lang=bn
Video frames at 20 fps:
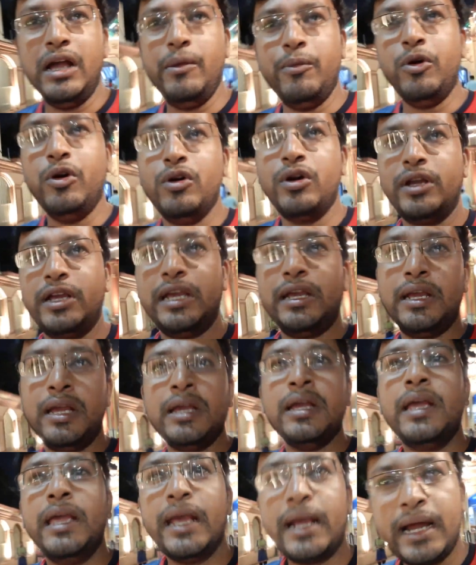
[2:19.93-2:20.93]
এবং
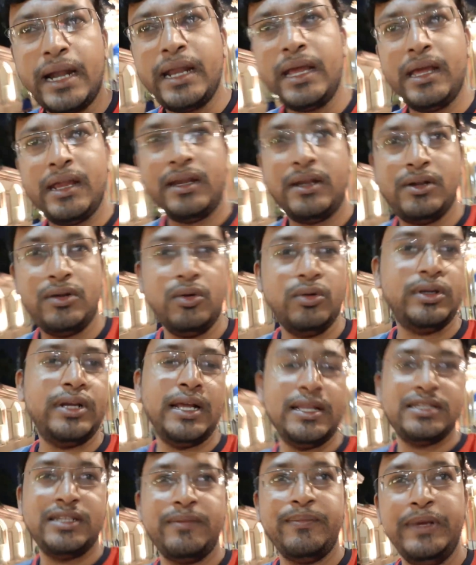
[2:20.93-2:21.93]
এখানে টোটাল
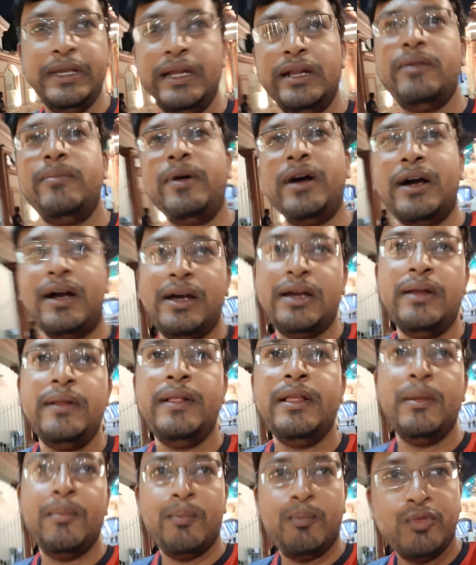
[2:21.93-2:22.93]
যে ভিড় বা
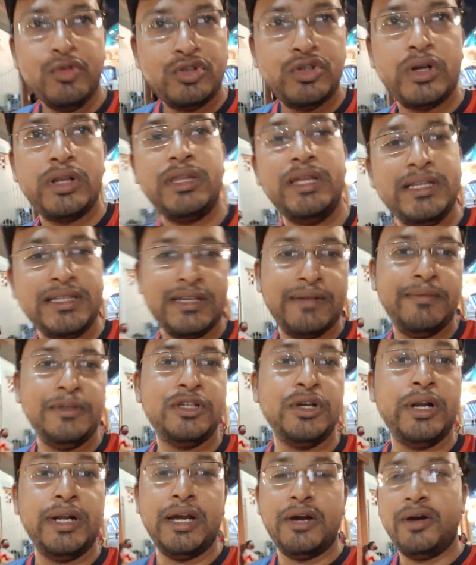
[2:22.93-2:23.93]
পুজোর দিন যে
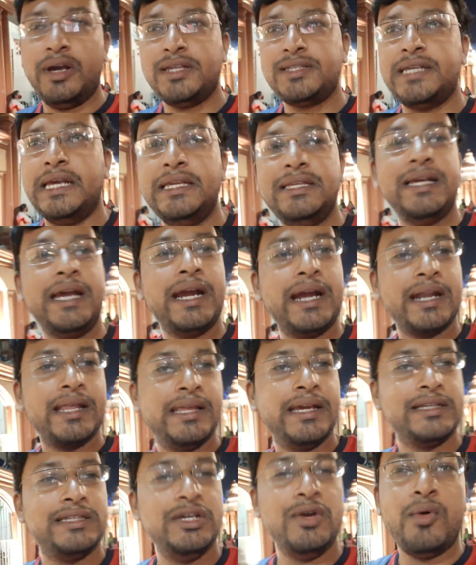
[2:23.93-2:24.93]
বিষয়টা হয় সেই জায়গাটা
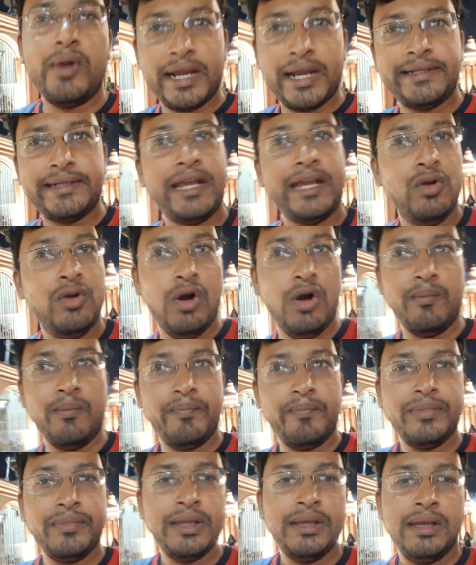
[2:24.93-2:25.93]
দেখছি অনেকটাই কম
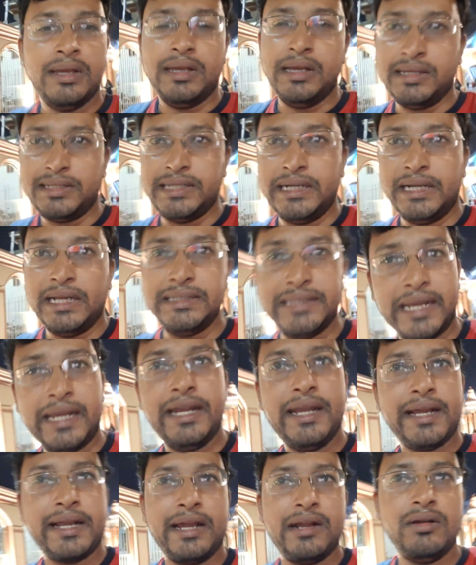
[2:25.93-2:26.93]
সেটা জানি
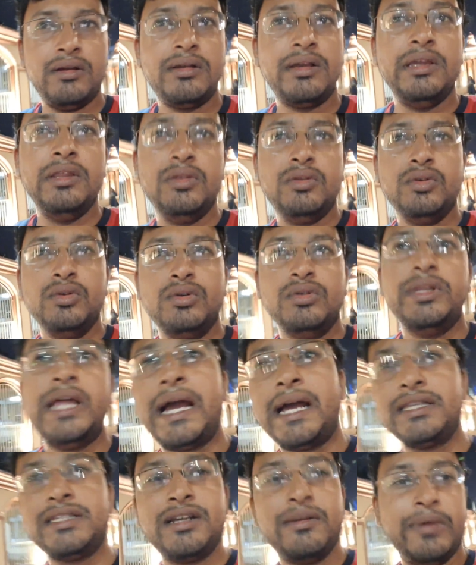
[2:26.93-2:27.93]
না কেন কিন্তু
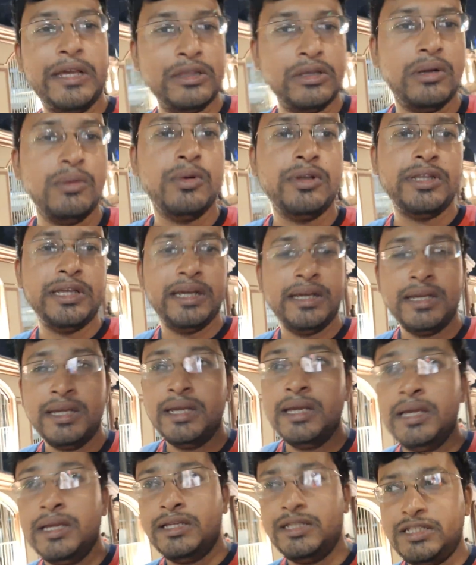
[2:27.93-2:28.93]
দেখা যাক ভেতরের মধ্যে
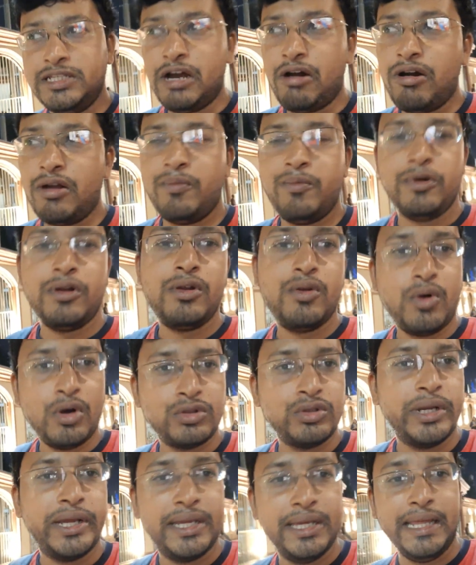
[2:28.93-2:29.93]
যাওয়ার পর
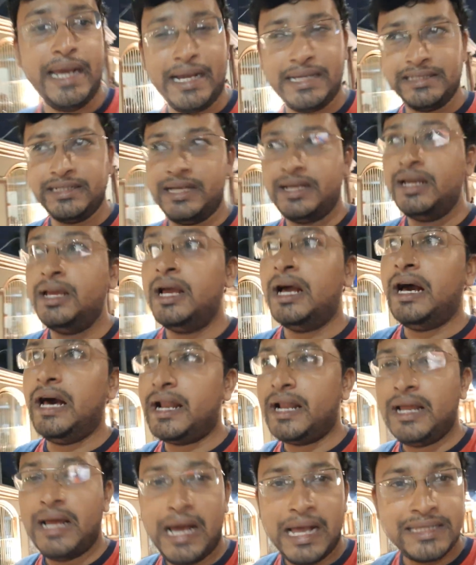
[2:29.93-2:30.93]
কতটা কি দেখা যায় আর
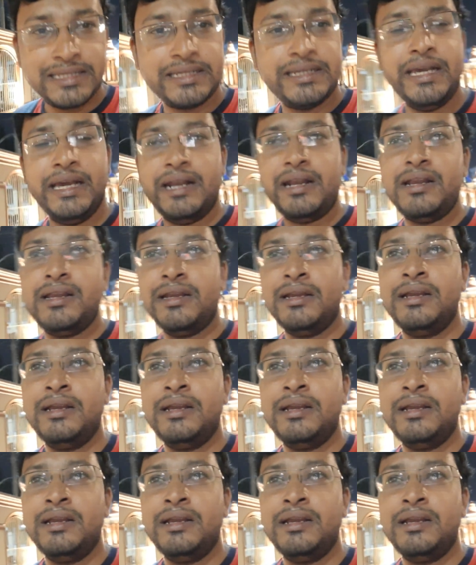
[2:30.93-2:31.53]
আজকের